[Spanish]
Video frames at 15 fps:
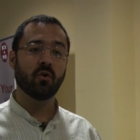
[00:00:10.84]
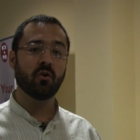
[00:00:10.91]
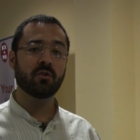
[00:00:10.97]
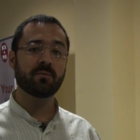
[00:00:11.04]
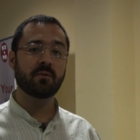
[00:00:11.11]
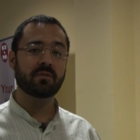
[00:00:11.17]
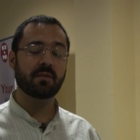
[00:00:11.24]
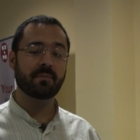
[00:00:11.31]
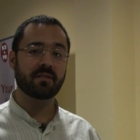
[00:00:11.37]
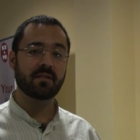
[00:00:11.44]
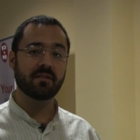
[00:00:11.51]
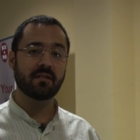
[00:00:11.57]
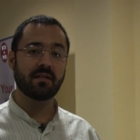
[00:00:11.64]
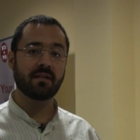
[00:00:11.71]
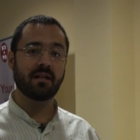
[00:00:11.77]
hoy os vamos a
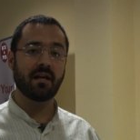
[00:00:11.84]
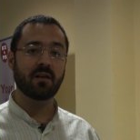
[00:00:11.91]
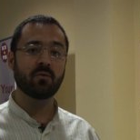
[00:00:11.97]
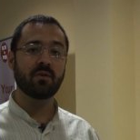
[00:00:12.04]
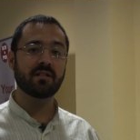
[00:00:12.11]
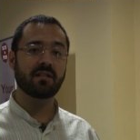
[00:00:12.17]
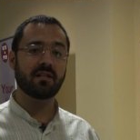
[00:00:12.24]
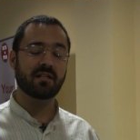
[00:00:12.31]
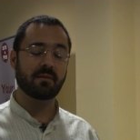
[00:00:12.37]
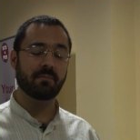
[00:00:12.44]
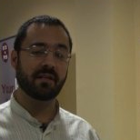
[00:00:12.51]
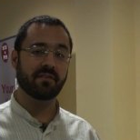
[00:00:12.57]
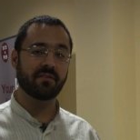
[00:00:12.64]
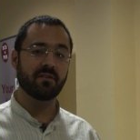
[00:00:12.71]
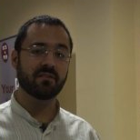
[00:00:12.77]
presentar algunas de las
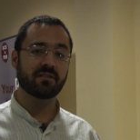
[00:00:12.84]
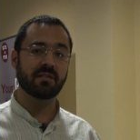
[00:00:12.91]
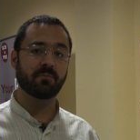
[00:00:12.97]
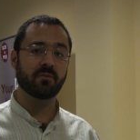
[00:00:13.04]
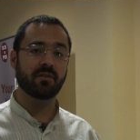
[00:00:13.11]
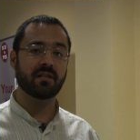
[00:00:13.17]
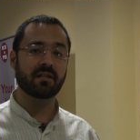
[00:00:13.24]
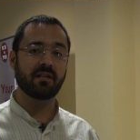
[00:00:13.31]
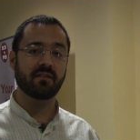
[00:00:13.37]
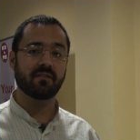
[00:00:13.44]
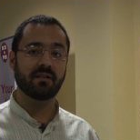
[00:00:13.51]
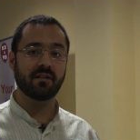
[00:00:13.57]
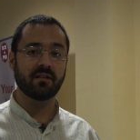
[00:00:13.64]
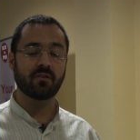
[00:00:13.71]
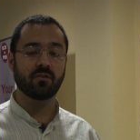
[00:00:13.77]
aplicaciones que podéis
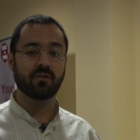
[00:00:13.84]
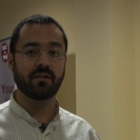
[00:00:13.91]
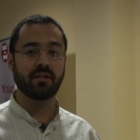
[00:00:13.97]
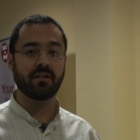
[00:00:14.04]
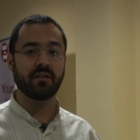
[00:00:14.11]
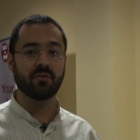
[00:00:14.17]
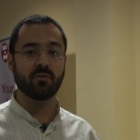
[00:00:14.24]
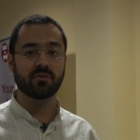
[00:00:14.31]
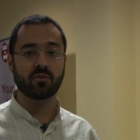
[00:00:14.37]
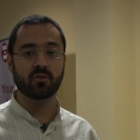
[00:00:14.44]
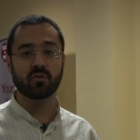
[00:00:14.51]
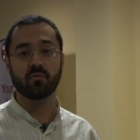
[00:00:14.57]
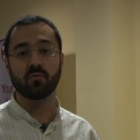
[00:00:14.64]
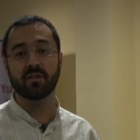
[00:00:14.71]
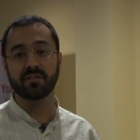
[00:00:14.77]
realizar con eh,
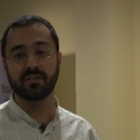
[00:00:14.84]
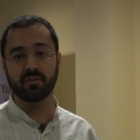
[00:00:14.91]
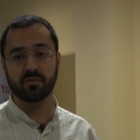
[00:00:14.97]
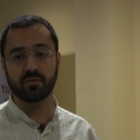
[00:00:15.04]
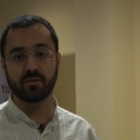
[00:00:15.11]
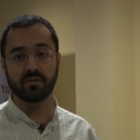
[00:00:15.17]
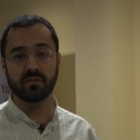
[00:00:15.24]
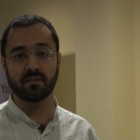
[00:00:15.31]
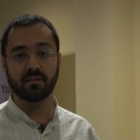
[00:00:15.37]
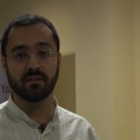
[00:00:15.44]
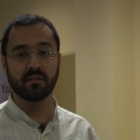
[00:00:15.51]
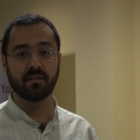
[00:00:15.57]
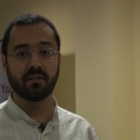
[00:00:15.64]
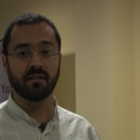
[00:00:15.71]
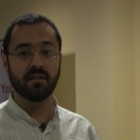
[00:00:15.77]
nuestro software si DROID
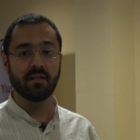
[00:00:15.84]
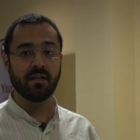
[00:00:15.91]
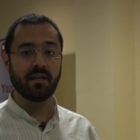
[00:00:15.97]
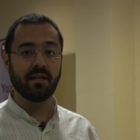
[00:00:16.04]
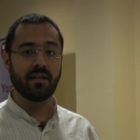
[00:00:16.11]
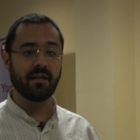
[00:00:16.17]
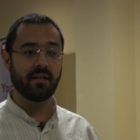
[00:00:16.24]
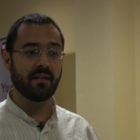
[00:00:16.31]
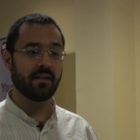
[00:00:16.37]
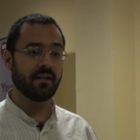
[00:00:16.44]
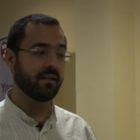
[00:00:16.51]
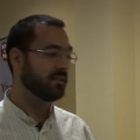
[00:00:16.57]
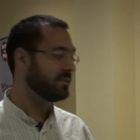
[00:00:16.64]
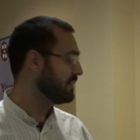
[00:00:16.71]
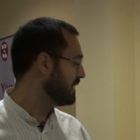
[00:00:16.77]

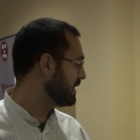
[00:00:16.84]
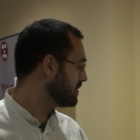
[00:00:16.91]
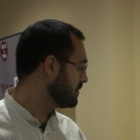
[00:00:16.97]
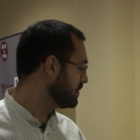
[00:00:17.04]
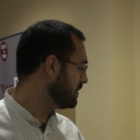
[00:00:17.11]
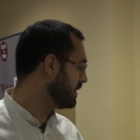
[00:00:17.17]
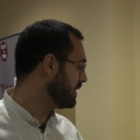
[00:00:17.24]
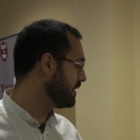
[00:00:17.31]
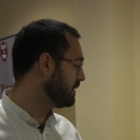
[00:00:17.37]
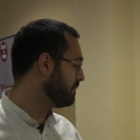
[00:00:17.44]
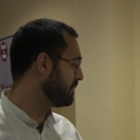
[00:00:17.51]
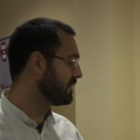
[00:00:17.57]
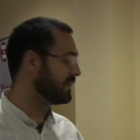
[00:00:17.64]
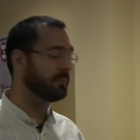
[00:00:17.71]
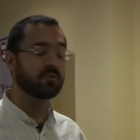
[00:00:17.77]
eh, en este caso eh,
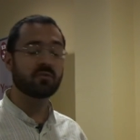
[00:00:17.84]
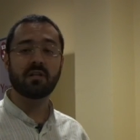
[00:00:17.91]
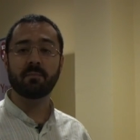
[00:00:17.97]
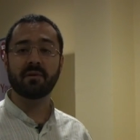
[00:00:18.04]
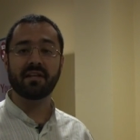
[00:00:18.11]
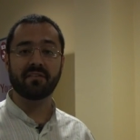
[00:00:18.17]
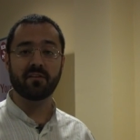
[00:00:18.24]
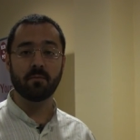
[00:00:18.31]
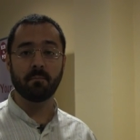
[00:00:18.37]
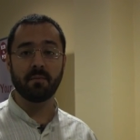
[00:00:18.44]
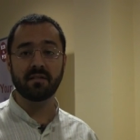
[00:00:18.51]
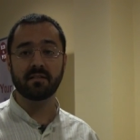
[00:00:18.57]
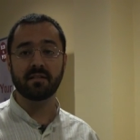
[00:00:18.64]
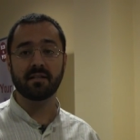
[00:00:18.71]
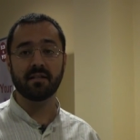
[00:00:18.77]
empezaremos con la aplicación
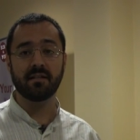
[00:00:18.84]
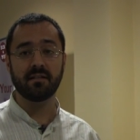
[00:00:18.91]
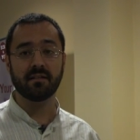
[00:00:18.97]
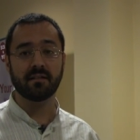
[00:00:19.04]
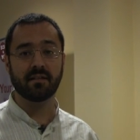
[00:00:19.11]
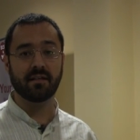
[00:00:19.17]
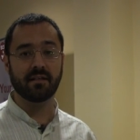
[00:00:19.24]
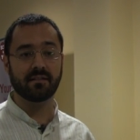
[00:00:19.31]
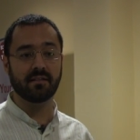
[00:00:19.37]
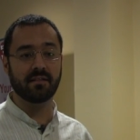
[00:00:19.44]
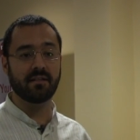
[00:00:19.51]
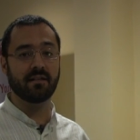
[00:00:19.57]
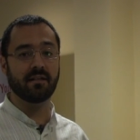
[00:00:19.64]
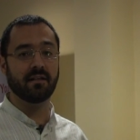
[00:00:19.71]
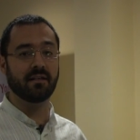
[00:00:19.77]
básica, que,
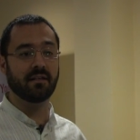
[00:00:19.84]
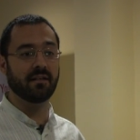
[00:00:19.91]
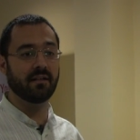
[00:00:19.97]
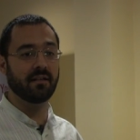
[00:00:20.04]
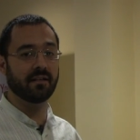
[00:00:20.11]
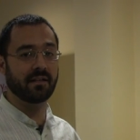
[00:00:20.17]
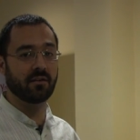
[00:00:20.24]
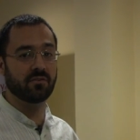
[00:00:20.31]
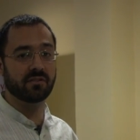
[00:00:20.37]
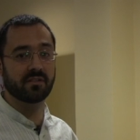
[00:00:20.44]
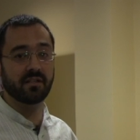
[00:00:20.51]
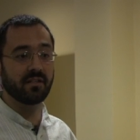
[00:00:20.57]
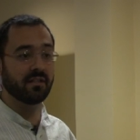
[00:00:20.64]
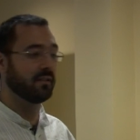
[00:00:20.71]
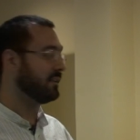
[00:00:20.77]
sería, que
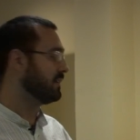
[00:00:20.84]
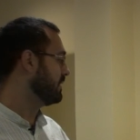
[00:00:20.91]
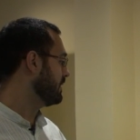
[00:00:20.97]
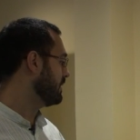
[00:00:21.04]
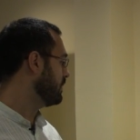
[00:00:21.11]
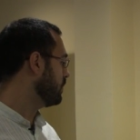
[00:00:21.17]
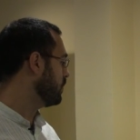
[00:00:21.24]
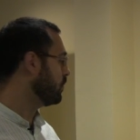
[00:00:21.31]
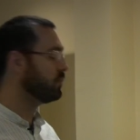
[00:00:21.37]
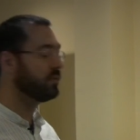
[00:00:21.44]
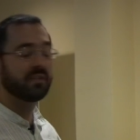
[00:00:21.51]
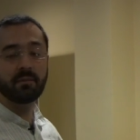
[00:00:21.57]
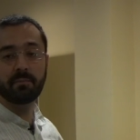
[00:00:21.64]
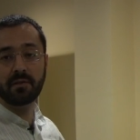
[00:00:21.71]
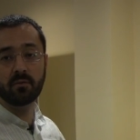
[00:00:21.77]
constaría de
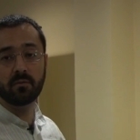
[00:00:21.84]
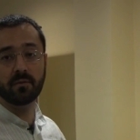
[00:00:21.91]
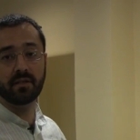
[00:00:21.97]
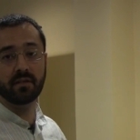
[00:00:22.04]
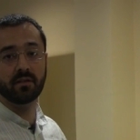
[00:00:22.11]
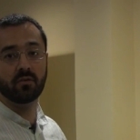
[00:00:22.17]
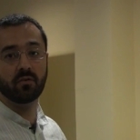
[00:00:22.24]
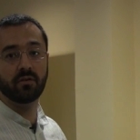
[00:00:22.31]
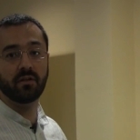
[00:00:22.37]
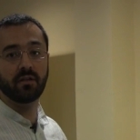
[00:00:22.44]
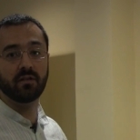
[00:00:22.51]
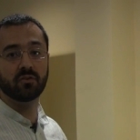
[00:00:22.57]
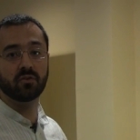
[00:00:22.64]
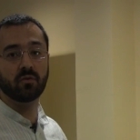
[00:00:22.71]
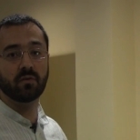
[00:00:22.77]
un TPV con
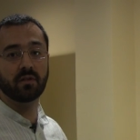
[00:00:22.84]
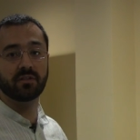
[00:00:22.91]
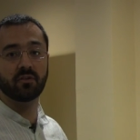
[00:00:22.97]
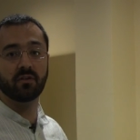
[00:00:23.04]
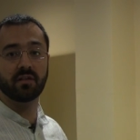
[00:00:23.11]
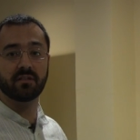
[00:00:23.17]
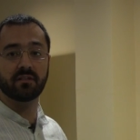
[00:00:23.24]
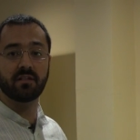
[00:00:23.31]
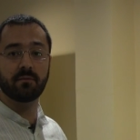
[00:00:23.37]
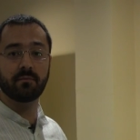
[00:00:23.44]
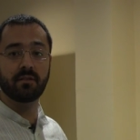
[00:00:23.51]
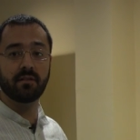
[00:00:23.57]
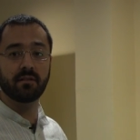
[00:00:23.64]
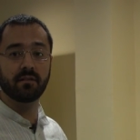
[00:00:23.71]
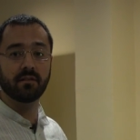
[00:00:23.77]
el software si e
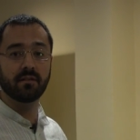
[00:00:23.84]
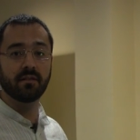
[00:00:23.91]
Server